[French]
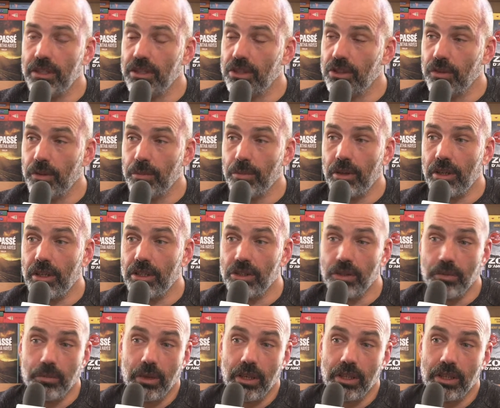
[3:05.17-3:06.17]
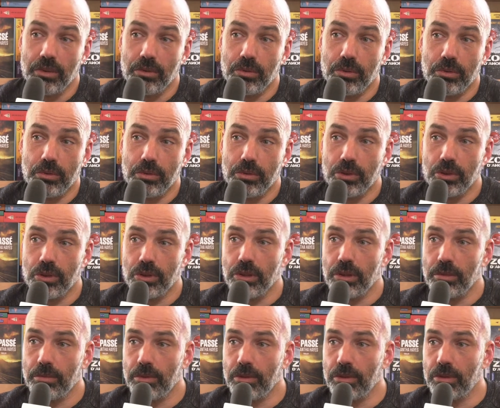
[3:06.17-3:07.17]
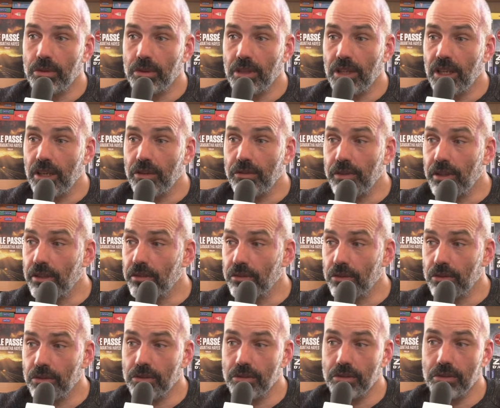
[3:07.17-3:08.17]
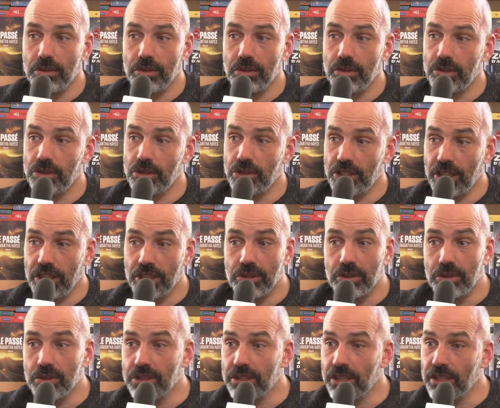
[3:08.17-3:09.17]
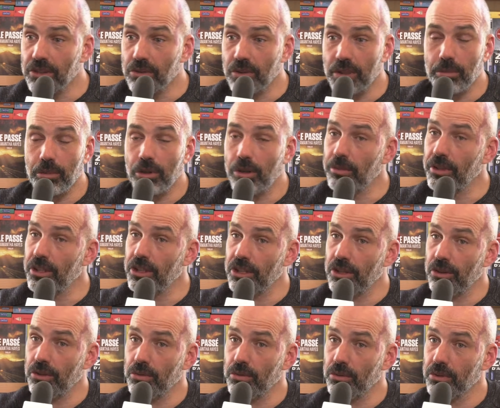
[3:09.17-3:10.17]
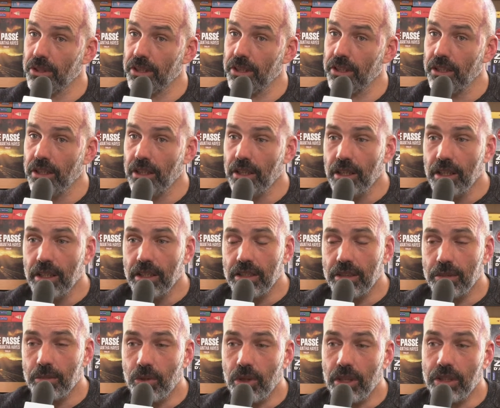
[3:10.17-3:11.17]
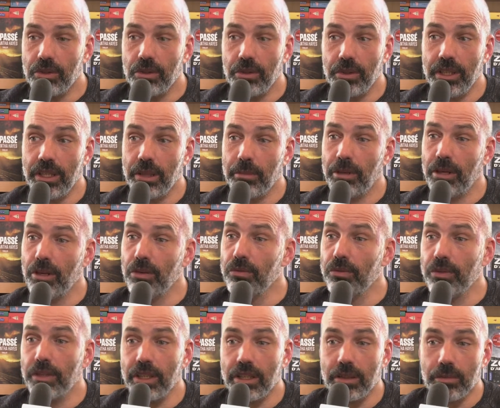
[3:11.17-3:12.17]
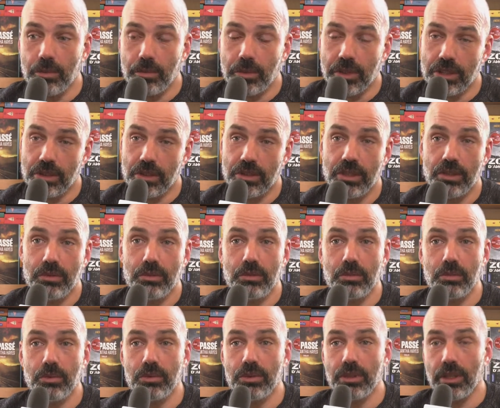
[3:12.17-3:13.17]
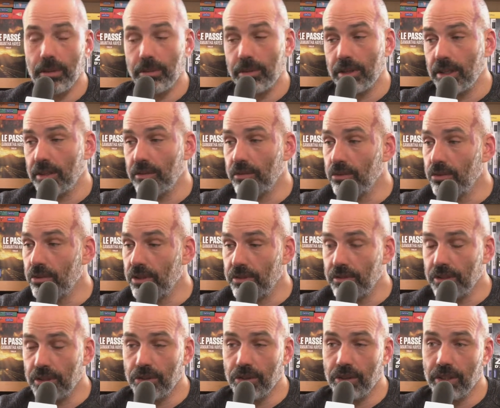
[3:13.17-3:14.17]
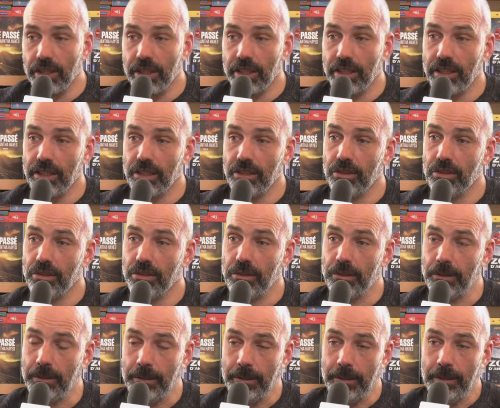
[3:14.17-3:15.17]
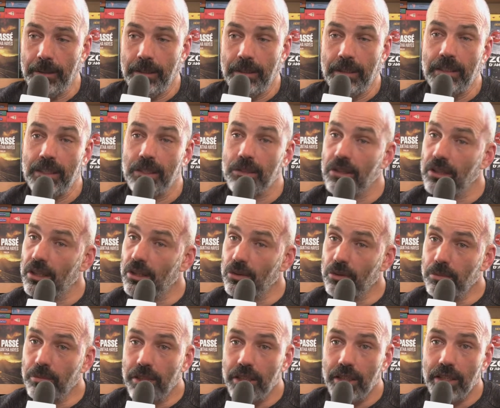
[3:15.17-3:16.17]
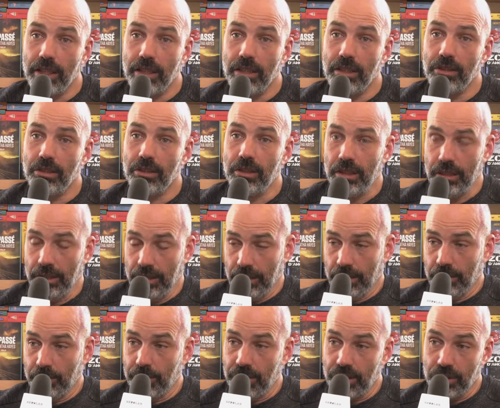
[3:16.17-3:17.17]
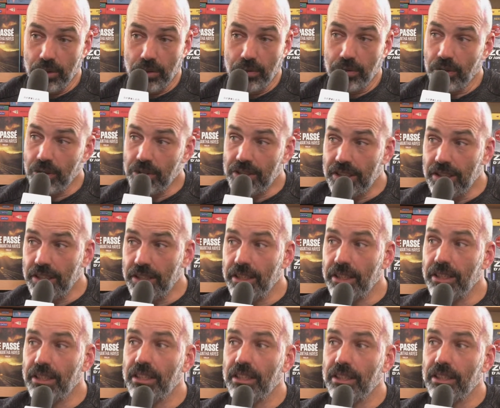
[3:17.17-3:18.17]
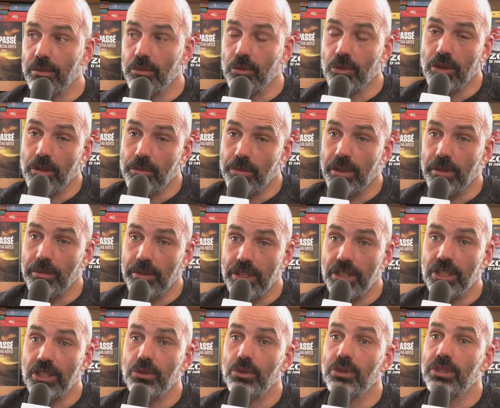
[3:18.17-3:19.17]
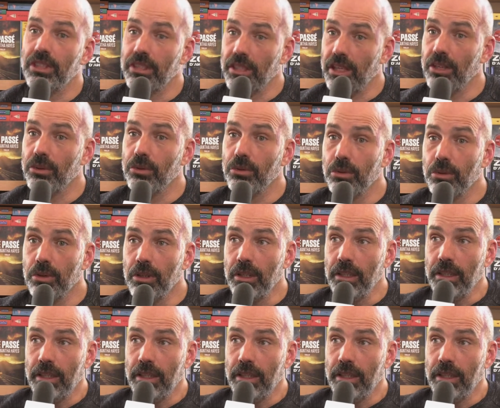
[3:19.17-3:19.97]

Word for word: Et je, vais je vais parler de, gens comme euh, Claire Favant, euh, Jacques Sausset, qui sont les premiers que j'ai rencontrés, qui m'ont accueilli à bras ouverts, qui m'ont présenté tout le monde. Après est venu Olivier Norek, euh, Nicolas Lebel, bien sûr Franck Tillier, qui était mon copain, mais déjà du scénario.